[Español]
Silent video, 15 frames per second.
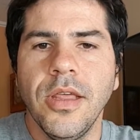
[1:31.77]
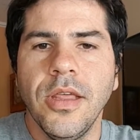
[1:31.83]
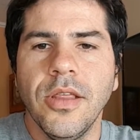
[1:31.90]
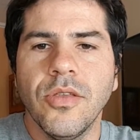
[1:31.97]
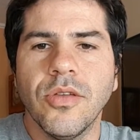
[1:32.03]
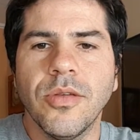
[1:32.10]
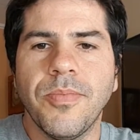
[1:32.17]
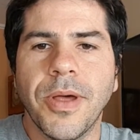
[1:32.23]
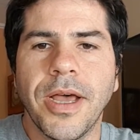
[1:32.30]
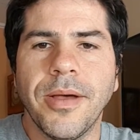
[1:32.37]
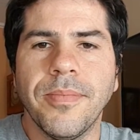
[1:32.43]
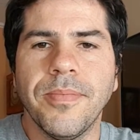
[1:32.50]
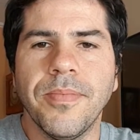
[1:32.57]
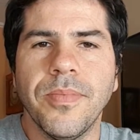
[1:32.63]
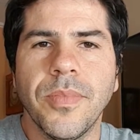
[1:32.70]
Entonces,
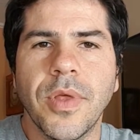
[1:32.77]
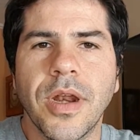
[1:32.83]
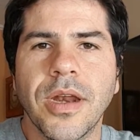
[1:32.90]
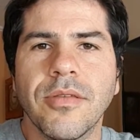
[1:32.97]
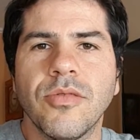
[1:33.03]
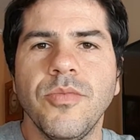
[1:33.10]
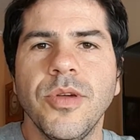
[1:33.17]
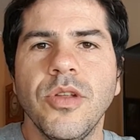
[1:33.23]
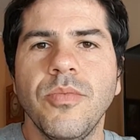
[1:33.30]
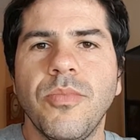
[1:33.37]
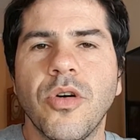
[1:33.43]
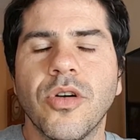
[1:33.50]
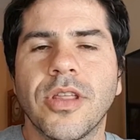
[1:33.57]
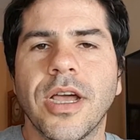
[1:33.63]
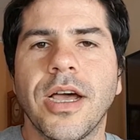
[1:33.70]
para resumir un
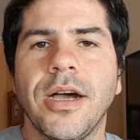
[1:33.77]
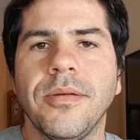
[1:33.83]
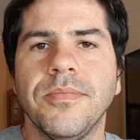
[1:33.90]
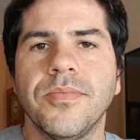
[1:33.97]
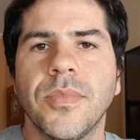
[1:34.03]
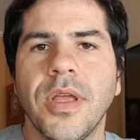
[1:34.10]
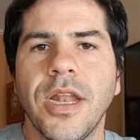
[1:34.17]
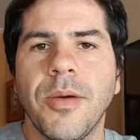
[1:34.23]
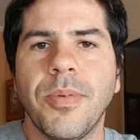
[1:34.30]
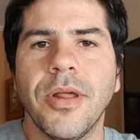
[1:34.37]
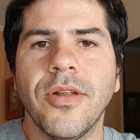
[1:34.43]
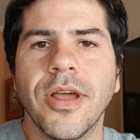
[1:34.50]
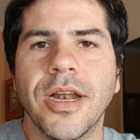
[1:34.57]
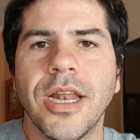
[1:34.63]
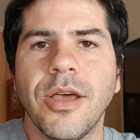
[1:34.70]
poco hasta acá, las
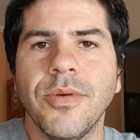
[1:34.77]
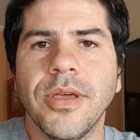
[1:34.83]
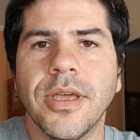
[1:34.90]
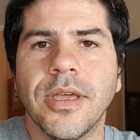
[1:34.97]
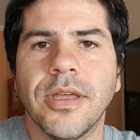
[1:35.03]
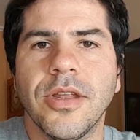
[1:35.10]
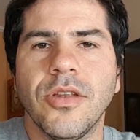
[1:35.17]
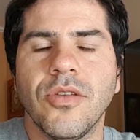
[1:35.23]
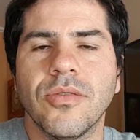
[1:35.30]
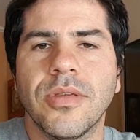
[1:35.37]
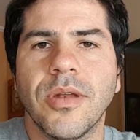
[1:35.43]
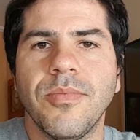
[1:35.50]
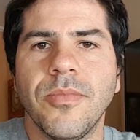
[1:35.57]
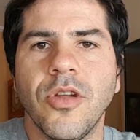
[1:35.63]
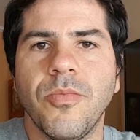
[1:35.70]
palabras clave nos,
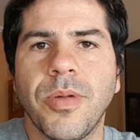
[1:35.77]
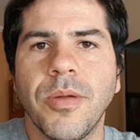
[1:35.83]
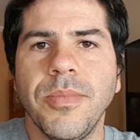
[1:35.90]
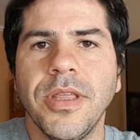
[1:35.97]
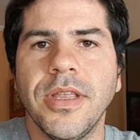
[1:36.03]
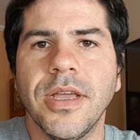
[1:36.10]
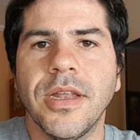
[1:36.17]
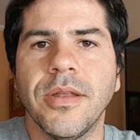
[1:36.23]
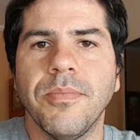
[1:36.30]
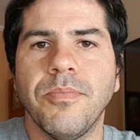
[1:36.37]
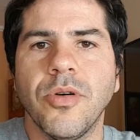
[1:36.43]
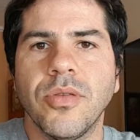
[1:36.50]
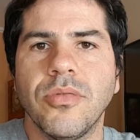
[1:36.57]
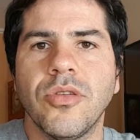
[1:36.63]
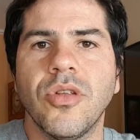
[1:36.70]
nos permiten
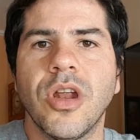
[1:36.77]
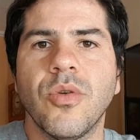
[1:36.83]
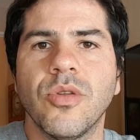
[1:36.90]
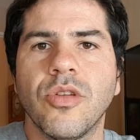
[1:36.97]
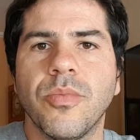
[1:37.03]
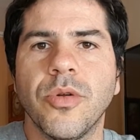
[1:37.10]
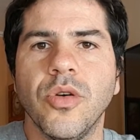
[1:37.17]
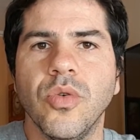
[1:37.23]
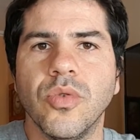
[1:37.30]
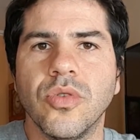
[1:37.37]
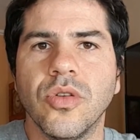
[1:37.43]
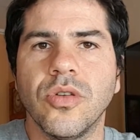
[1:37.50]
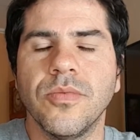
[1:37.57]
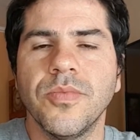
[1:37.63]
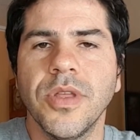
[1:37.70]
posicionar nuestro
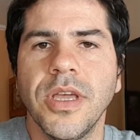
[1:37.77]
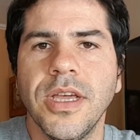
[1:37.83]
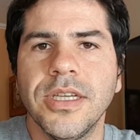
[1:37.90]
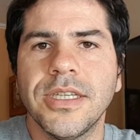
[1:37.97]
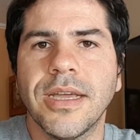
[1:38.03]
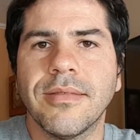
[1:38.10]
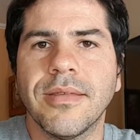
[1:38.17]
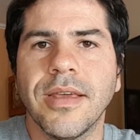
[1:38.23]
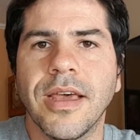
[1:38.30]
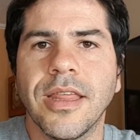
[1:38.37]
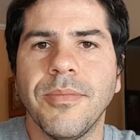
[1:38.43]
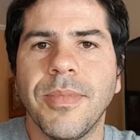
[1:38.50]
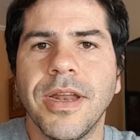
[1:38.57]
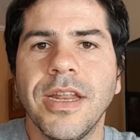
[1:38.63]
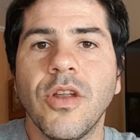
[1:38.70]
producto, ya sea
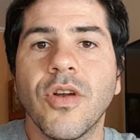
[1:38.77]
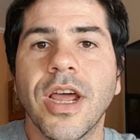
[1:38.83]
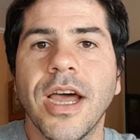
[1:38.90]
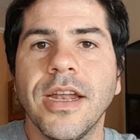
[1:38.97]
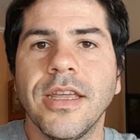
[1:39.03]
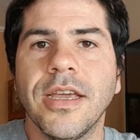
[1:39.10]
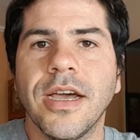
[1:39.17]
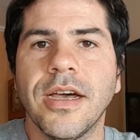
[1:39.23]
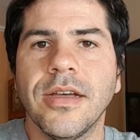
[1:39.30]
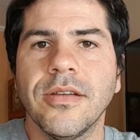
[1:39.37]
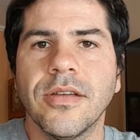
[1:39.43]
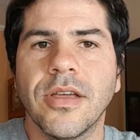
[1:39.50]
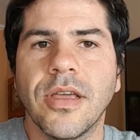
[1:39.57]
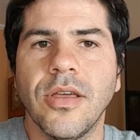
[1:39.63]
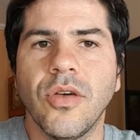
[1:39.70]
de manera
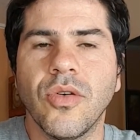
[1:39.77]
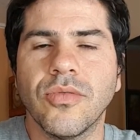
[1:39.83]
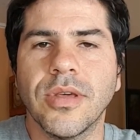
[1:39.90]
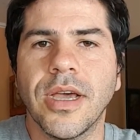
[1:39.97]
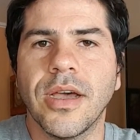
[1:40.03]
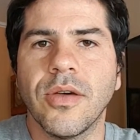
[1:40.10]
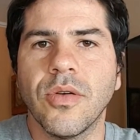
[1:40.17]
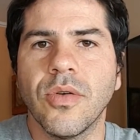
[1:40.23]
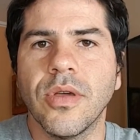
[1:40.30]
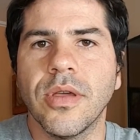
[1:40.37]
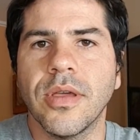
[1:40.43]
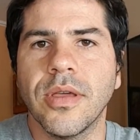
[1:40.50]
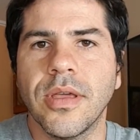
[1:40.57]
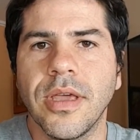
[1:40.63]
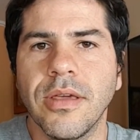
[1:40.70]
orgánica, o sea,
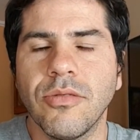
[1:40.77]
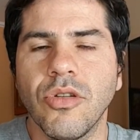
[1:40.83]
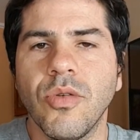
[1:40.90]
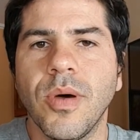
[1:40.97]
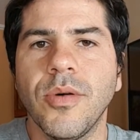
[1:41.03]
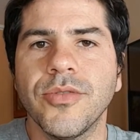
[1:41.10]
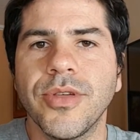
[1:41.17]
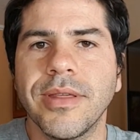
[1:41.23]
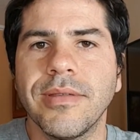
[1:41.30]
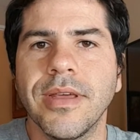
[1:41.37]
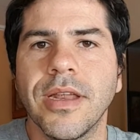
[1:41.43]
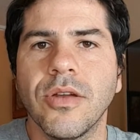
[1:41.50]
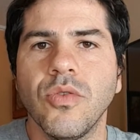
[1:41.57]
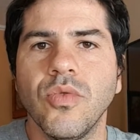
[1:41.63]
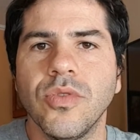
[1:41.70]
que eso lo vamos a
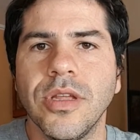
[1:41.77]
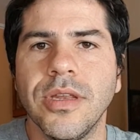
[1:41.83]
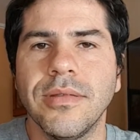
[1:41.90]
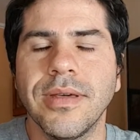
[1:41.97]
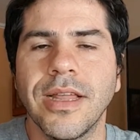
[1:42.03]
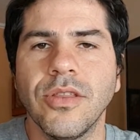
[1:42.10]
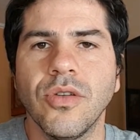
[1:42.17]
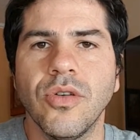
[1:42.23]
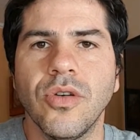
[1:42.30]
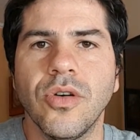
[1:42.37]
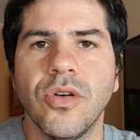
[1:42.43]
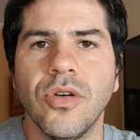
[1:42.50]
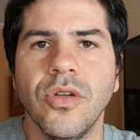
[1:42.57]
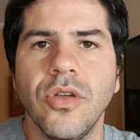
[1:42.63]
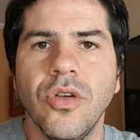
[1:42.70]
hacer
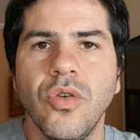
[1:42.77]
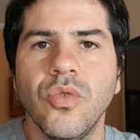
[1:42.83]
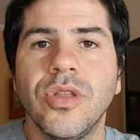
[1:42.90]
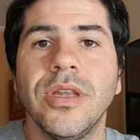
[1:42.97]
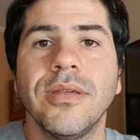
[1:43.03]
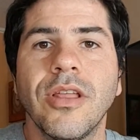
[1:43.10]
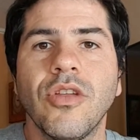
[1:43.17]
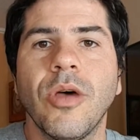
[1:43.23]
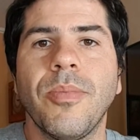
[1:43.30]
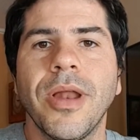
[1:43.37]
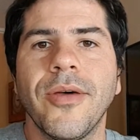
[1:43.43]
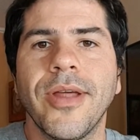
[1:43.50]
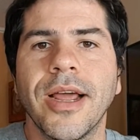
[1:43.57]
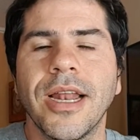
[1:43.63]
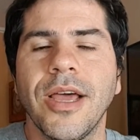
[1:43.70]
utilizando, utilizando las
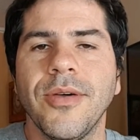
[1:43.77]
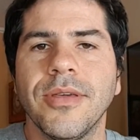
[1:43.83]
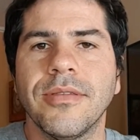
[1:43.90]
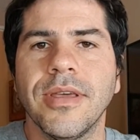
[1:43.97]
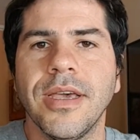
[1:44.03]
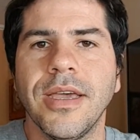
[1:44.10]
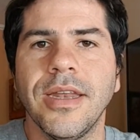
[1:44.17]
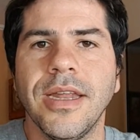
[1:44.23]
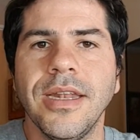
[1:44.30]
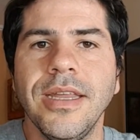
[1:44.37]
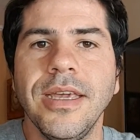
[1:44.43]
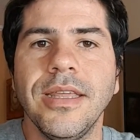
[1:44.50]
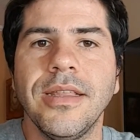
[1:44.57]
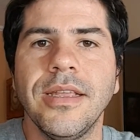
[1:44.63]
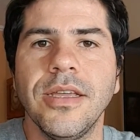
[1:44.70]
palabras claves en el
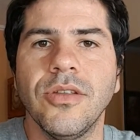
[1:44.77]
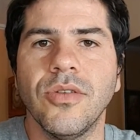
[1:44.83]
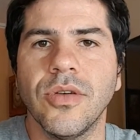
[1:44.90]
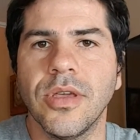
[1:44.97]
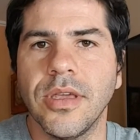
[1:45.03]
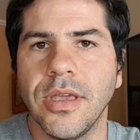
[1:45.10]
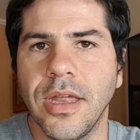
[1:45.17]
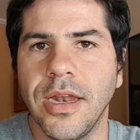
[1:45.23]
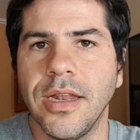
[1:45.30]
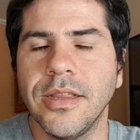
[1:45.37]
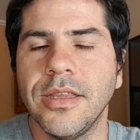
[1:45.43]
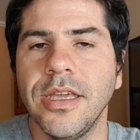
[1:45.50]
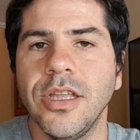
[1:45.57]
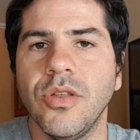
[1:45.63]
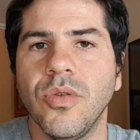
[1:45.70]
listing y en el
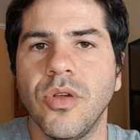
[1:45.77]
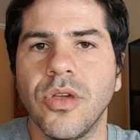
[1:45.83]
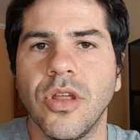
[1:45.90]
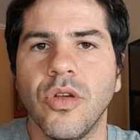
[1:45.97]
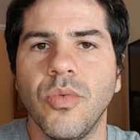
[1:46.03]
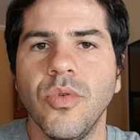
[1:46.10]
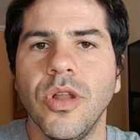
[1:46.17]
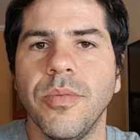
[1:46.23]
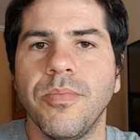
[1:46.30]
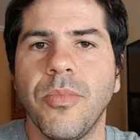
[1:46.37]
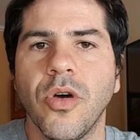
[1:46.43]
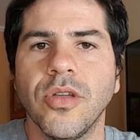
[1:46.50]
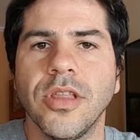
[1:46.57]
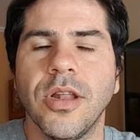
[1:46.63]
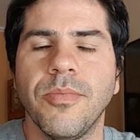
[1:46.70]
título y en los bullet
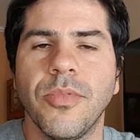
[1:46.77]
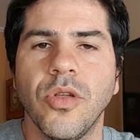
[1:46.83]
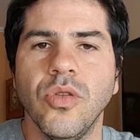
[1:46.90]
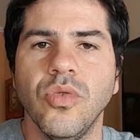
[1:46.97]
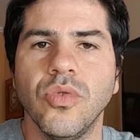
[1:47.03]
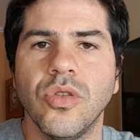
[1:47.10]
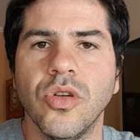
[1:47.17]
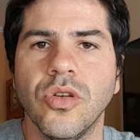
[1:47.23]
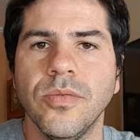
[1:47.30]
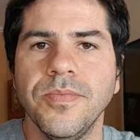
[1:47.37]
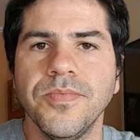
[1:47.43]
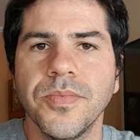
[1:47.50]
points del producto